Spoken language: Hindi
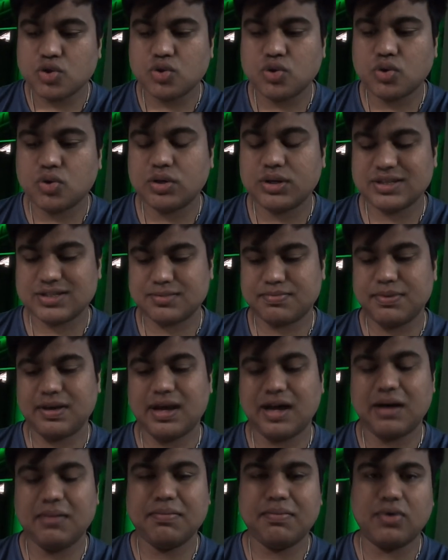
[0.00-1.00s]
तो
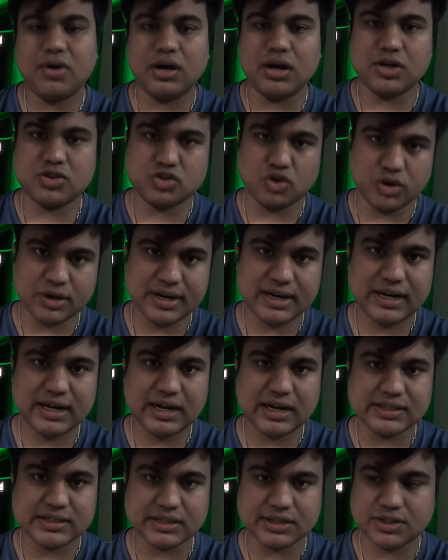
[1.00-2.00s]
इसमें आप सॉकेट
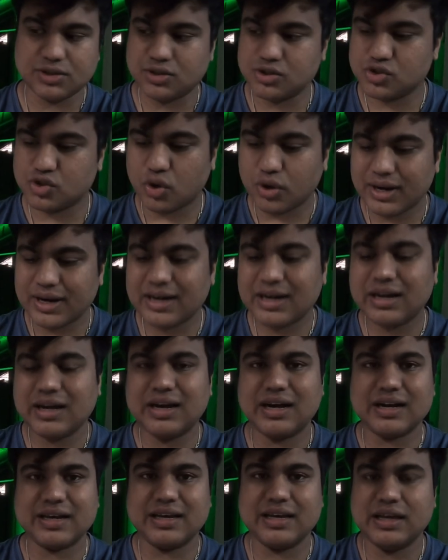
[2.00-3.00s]
लगा सकते हो सॉकेट
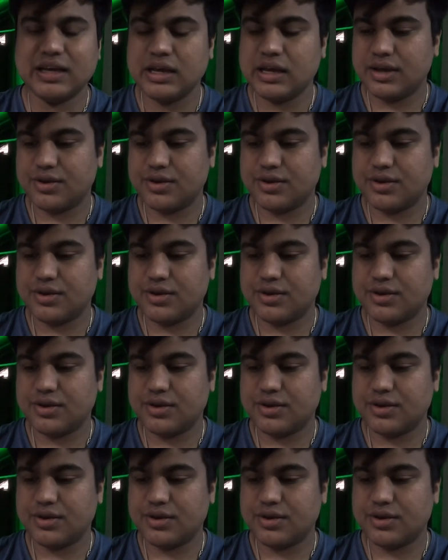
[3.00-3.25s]
लगा के